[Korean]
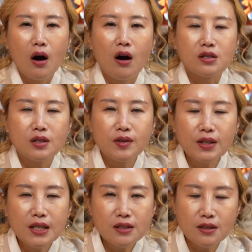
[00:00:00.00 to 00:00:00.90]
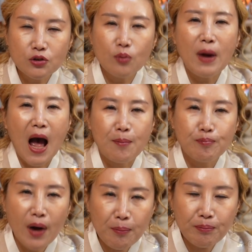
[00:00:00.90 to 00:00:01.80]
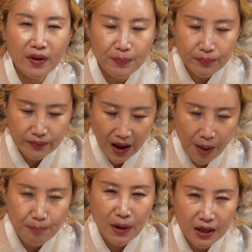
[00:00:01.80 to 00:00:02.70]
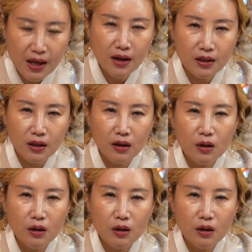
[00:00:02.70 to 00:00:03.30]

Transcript: 어, 스트레스를 좀 안받안 받게끔